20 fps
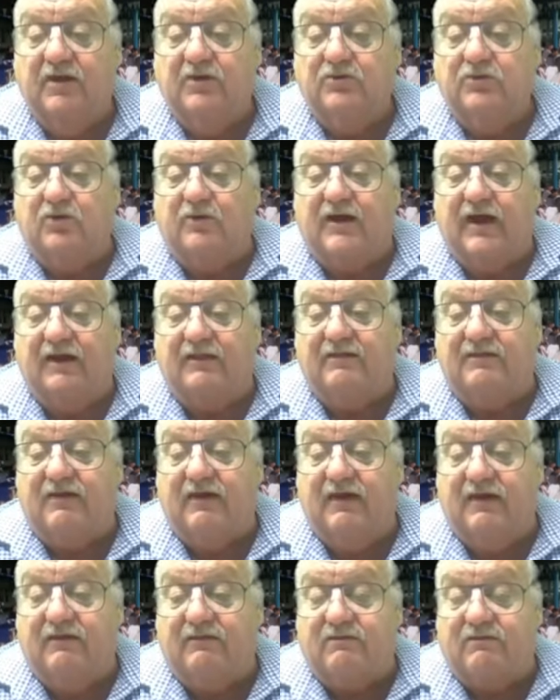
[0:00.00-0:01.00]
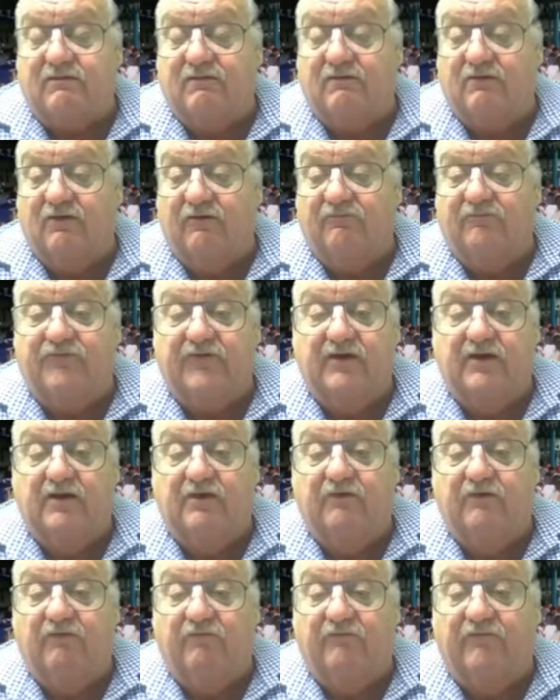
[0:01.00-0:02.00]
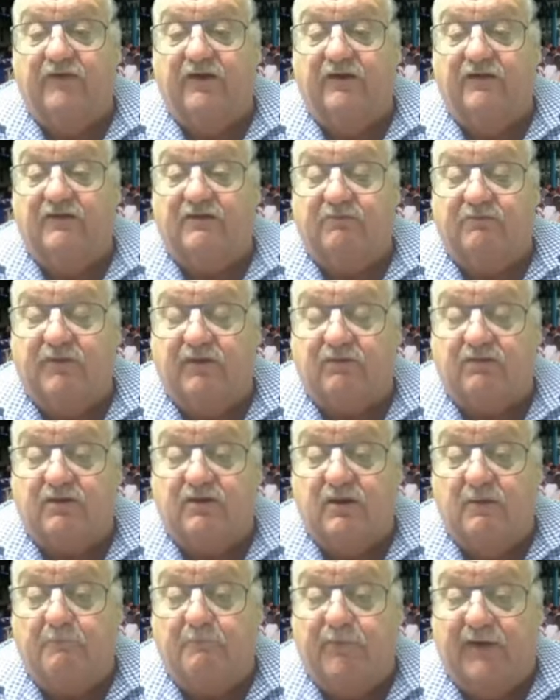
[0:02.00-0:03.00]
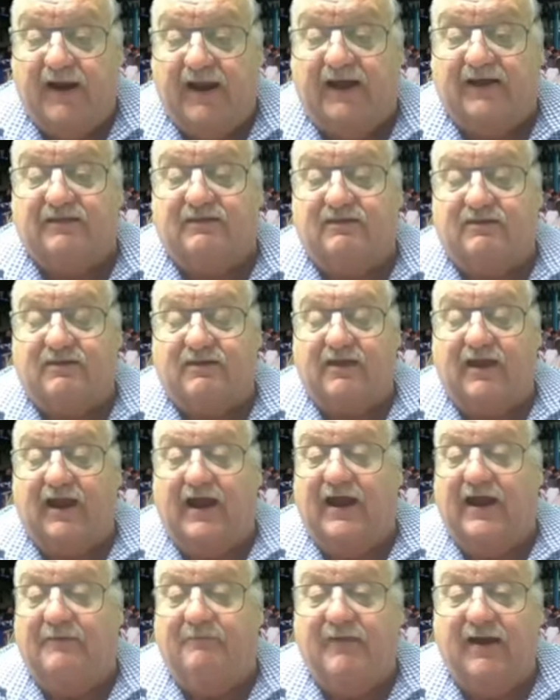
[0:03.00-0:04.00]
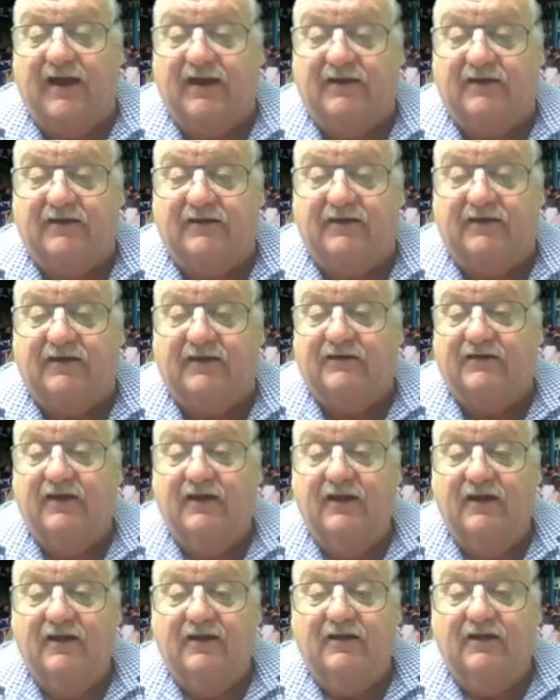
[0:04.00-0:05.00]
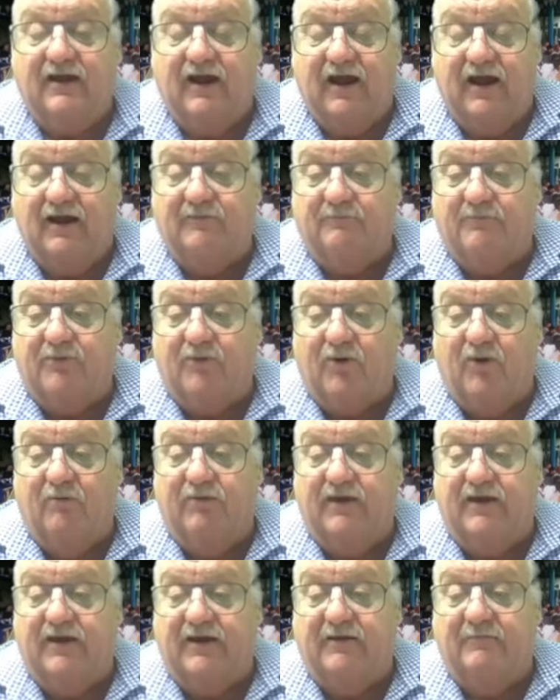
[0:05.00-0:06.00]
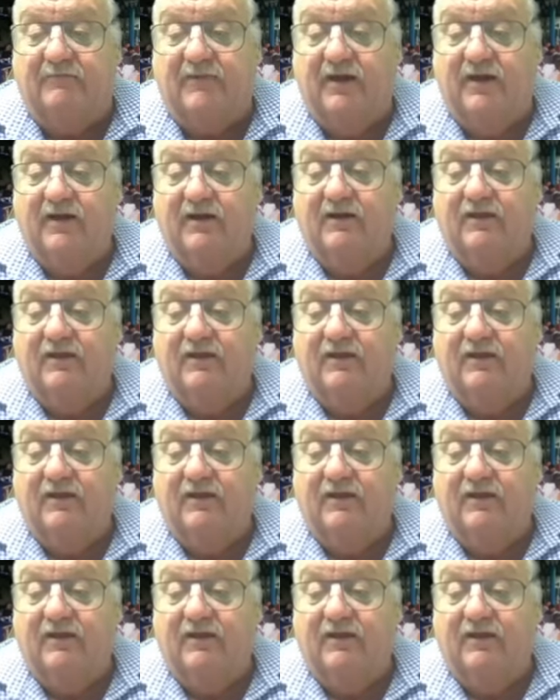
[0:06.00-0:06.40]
Du kannst essen, so viel du willst, bis der Platz dreimal hingeht. Kein Problem.